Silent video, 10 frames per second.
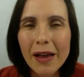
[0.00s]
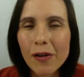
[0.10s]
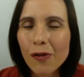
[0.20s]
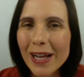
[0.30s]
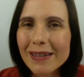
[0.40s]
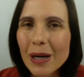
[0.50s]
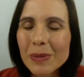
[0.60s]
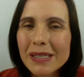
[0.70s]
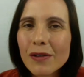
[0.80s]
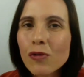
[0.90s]
Faites comme
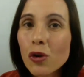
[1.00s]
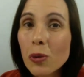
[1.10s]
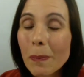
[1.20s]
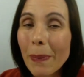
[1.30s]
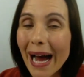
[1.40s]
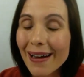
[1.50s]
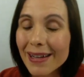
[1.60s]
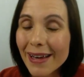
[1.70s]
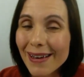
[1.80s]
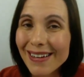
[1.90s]
si vous lui
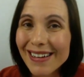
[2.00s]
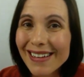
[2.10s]
parliez.